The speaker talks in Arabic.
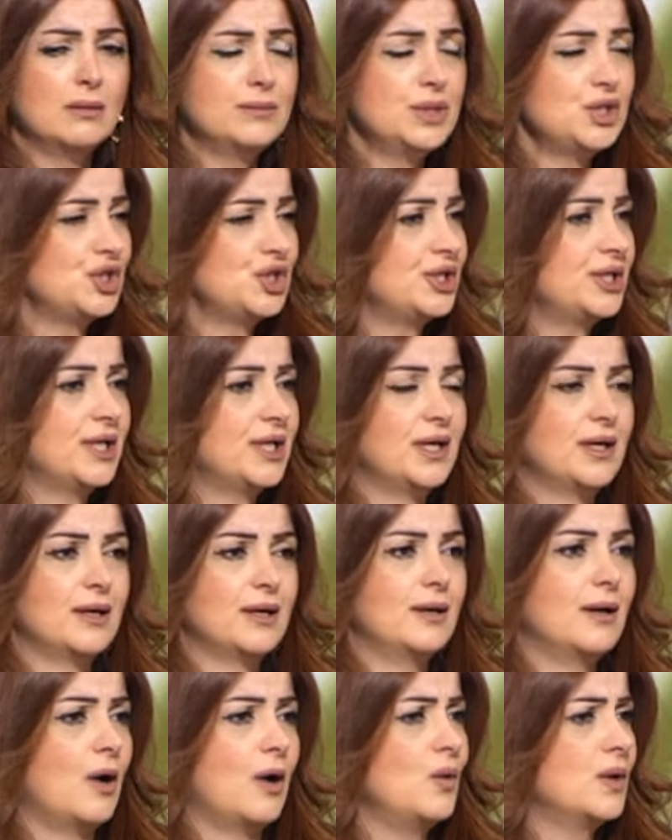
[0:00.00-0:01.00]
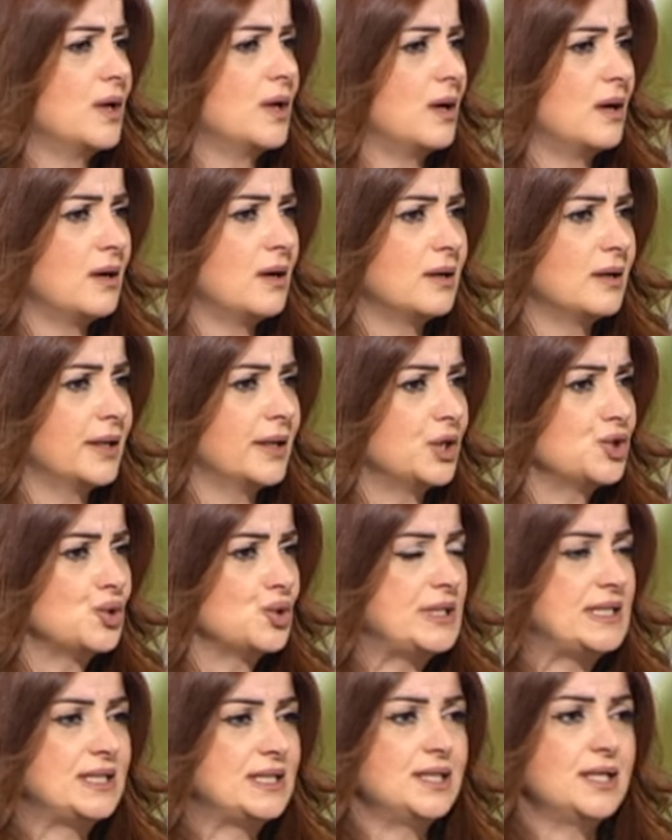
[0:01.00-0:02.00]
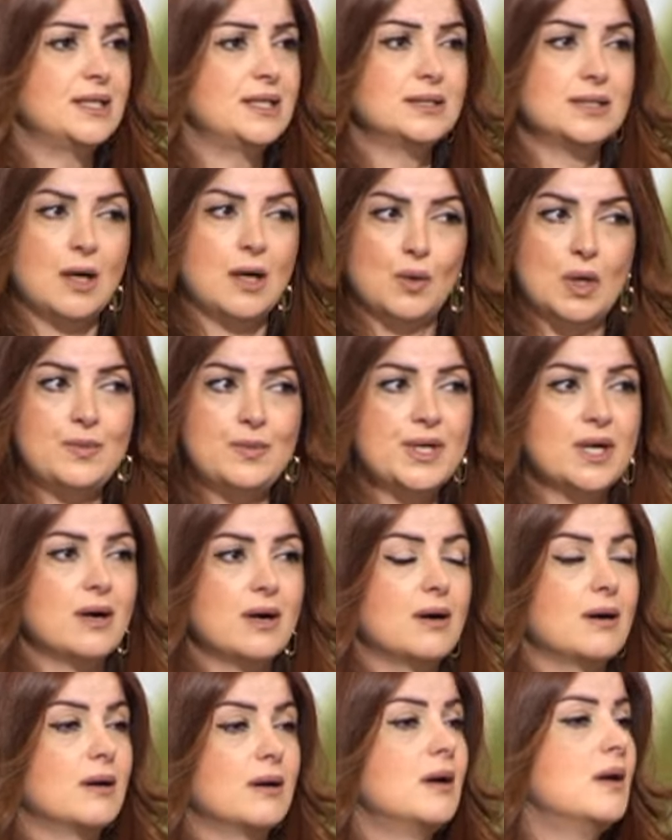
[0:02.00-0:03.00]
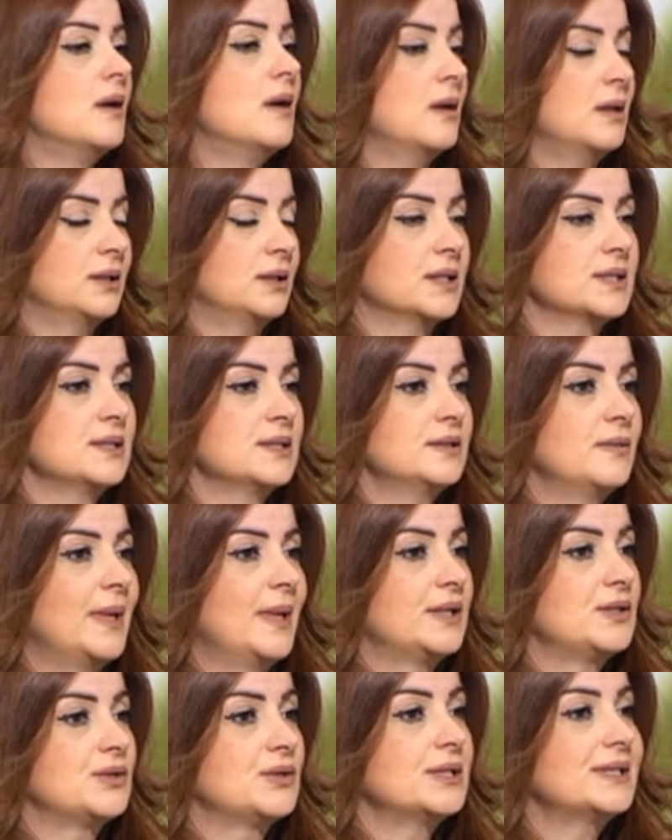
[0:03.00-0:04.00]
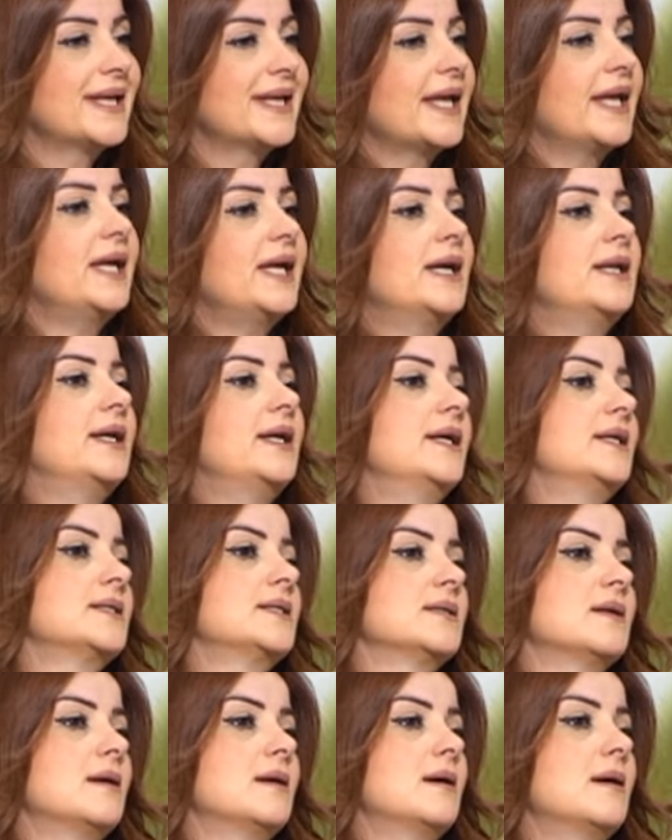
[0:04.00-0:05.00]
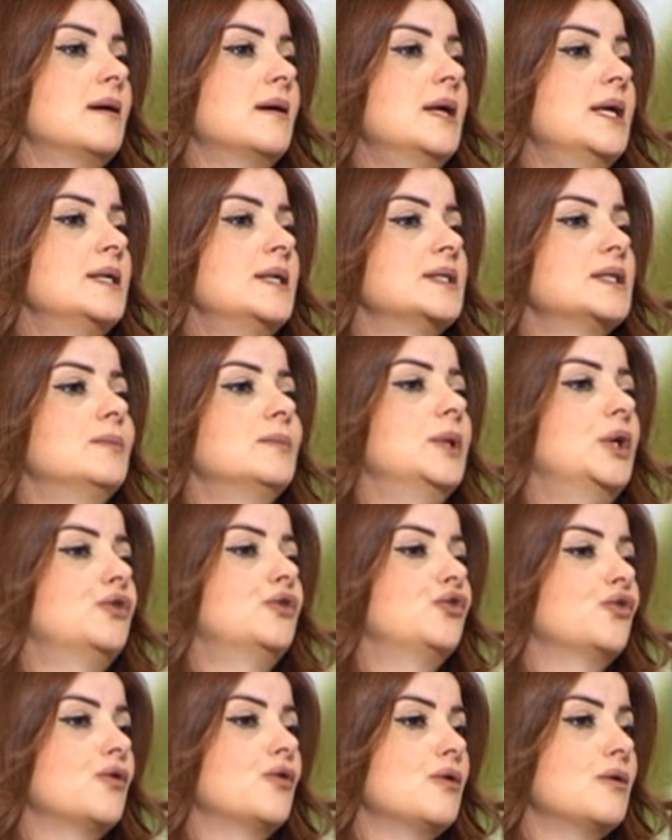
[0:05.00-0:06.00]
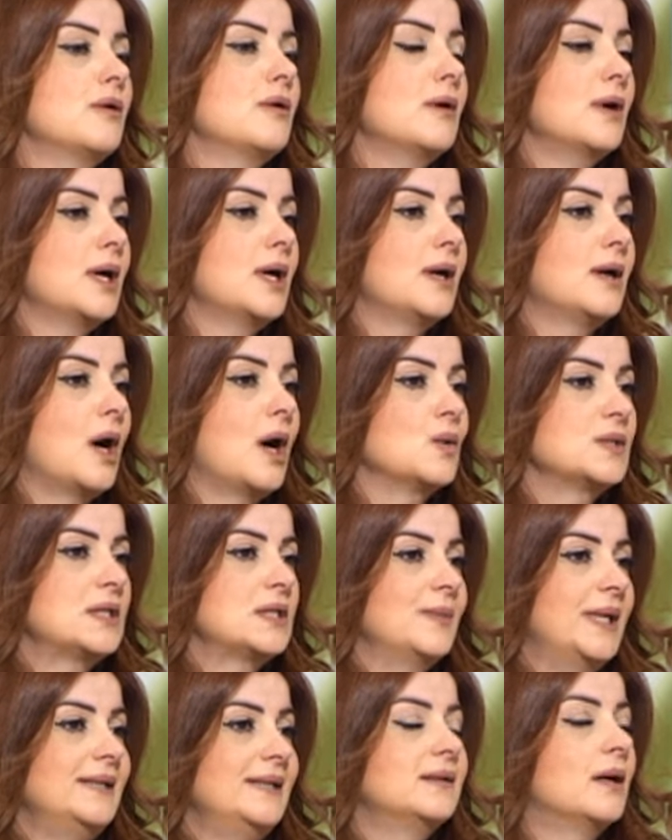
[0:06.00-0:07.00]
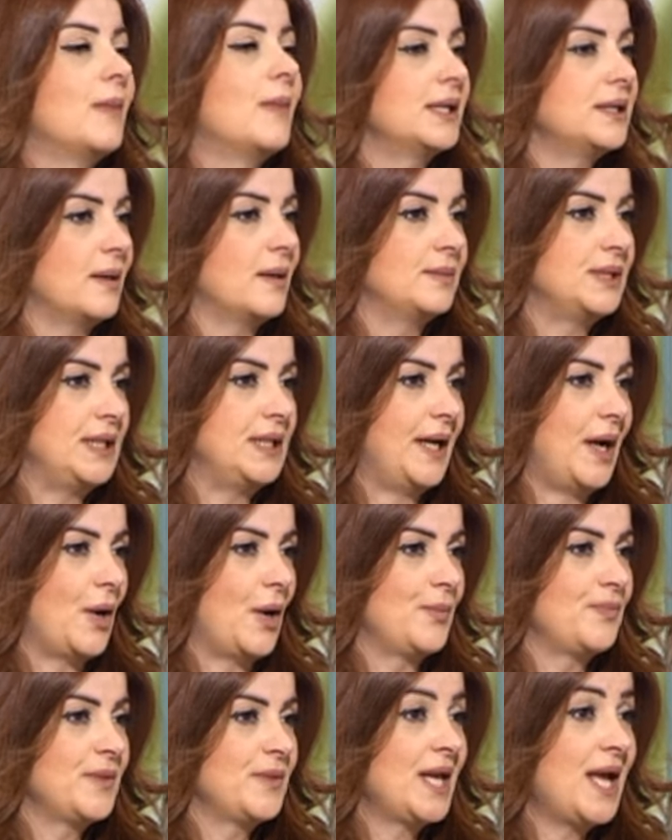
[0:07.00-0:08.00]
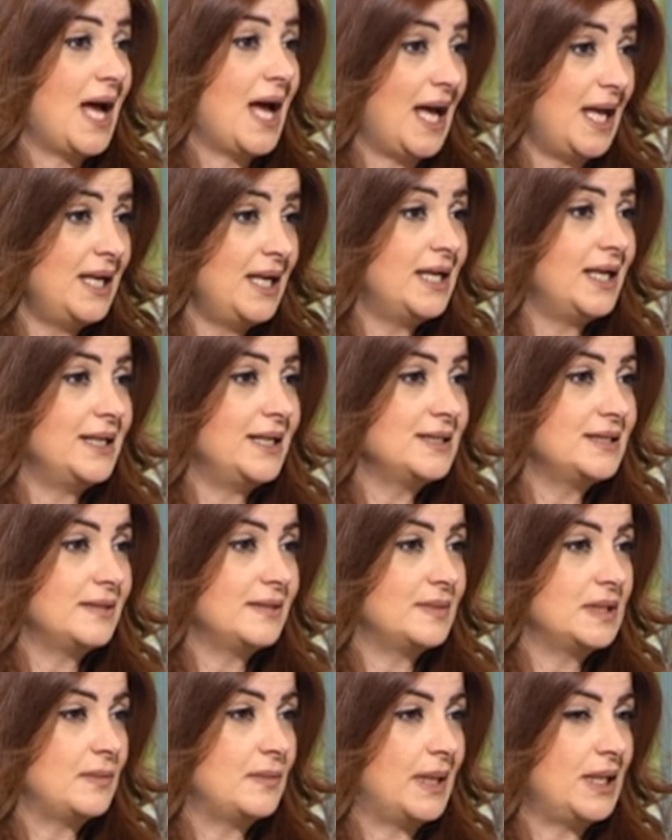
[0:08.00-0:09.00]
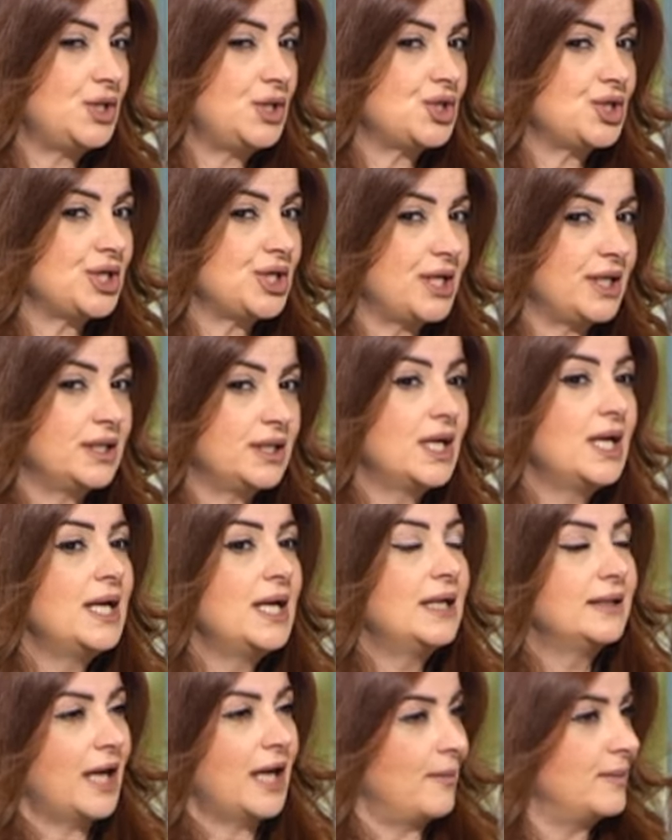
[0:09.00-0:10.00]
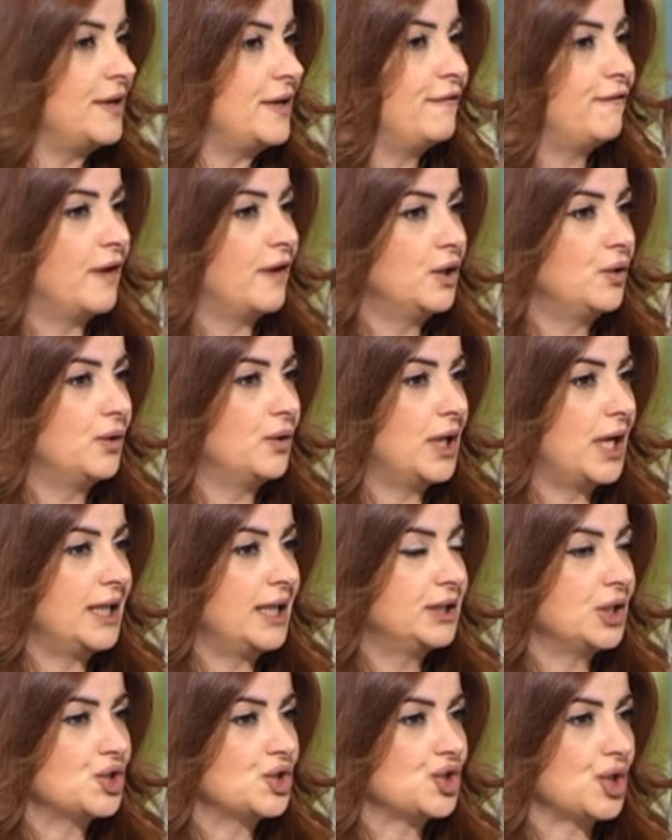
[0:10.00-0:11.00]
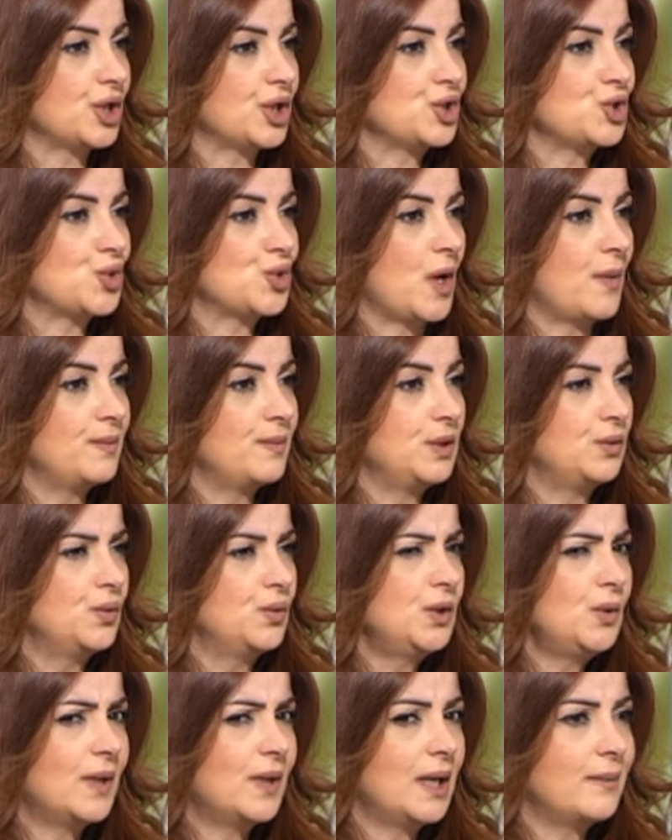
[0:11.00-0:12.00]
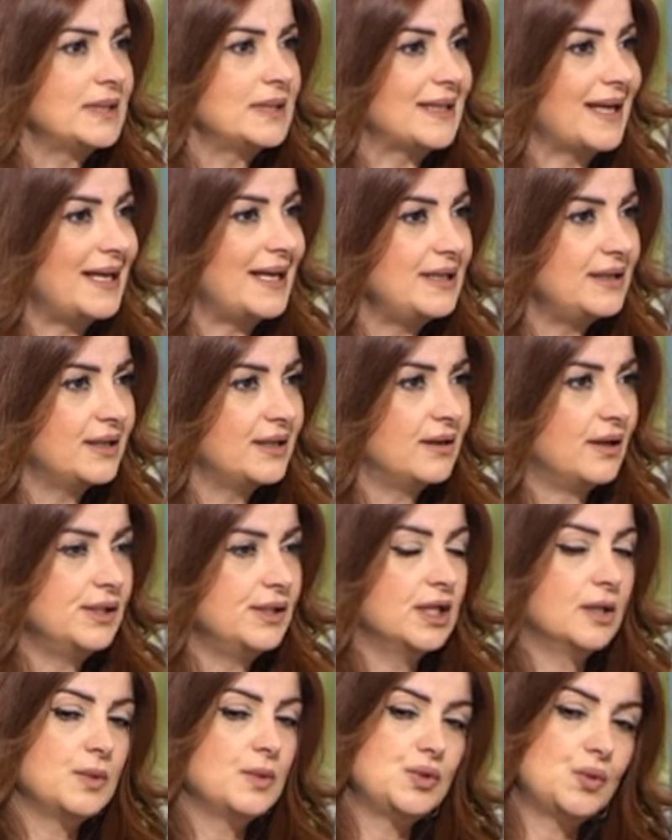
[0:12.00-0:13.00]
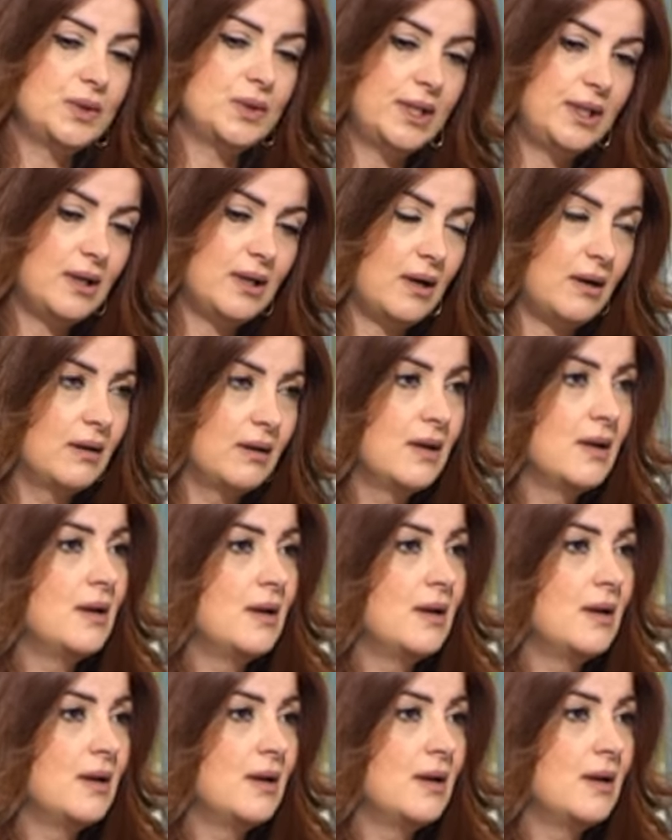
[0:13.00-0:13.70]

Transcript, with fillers: بشركة أو كرجل سياسي أو امرأة doesn't matter تخيلي إذا سمعته آه، أو سمعتها منا منيحة هل أنت بتبلشي تعملي فولو لهيدا الشخص شو عم بيقول ولا بتغيري رأيك بتقولي لأ